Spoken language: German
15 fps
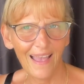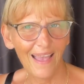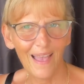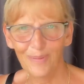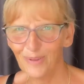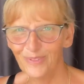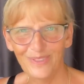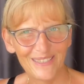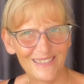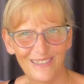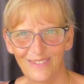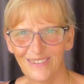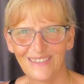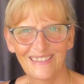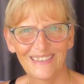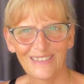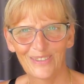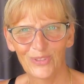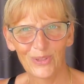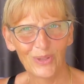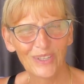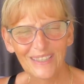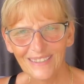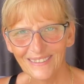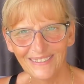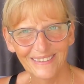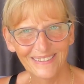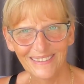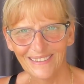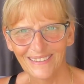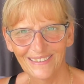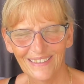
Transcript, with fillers: Aber wisst ihr, was das Tolle ist?